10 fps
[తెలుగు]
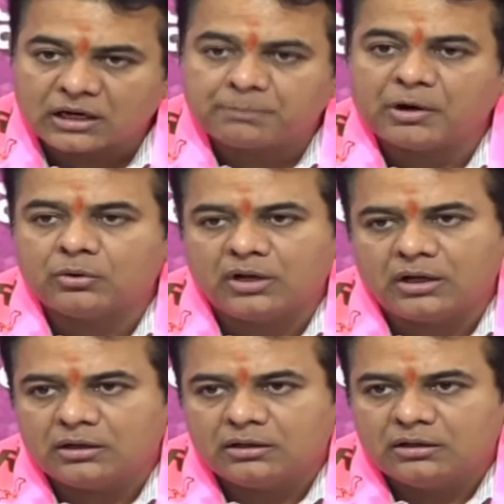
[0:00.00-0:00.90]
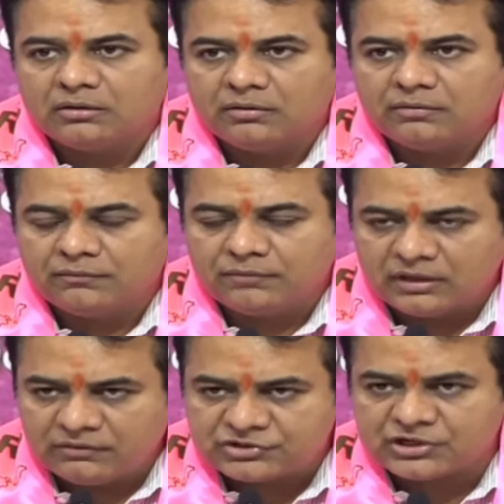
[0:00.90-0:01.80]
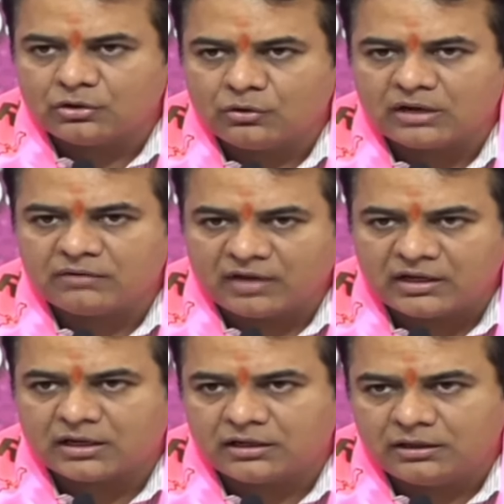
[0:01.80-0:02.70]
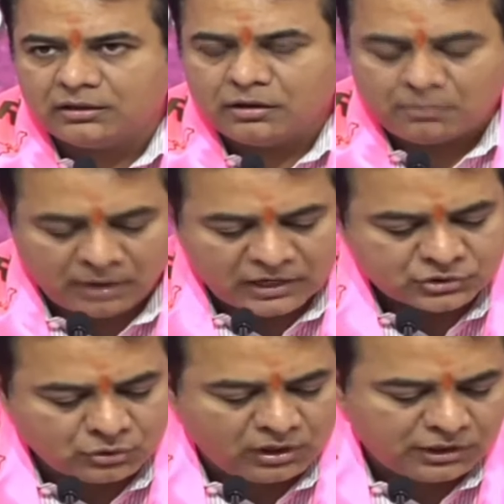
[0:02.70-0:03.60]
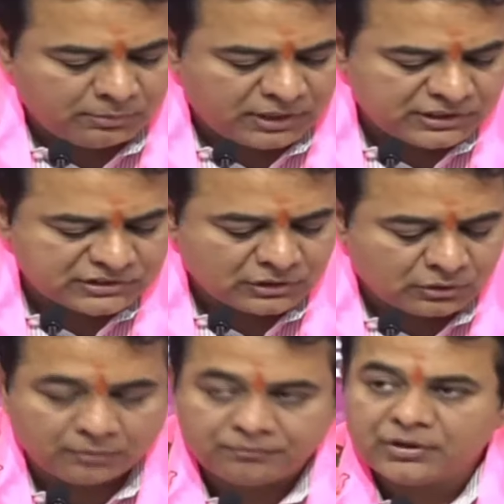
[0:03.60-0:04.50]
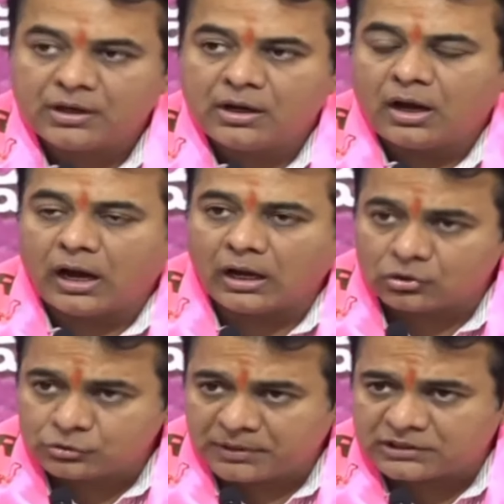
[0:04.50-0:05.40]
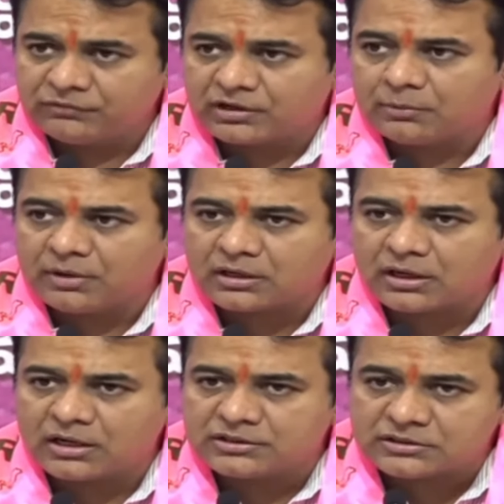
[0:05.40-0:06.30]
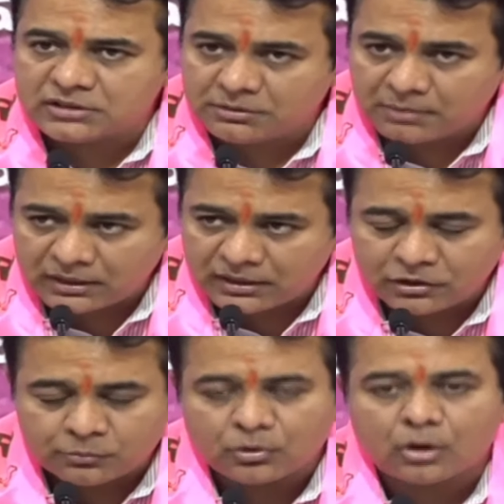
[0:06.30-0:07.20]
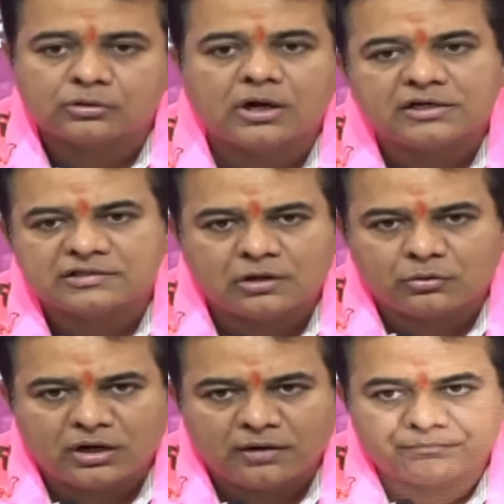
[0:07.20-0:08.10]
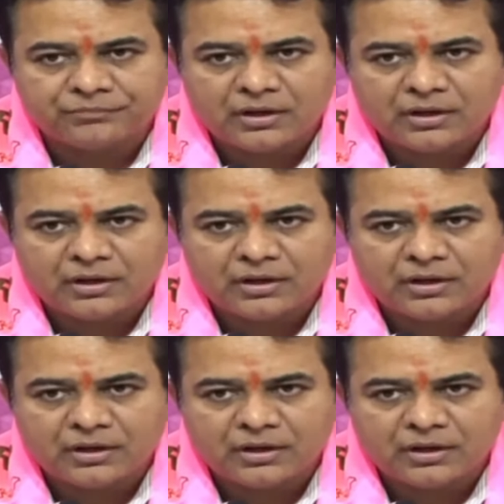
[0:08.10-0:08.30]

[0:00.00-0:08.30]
తప్పకుండా ఈ విషయంలో వారి వైఖరిని మార్చుకోవాలని డిమాండ్ చేస్తూ ఉన్నాం ఆ రోజు భట్టి విక్రమార్క గారు చేసిన డిమాండ్ని నేను పునరుద్ఘాటిస్తా ఉన్నా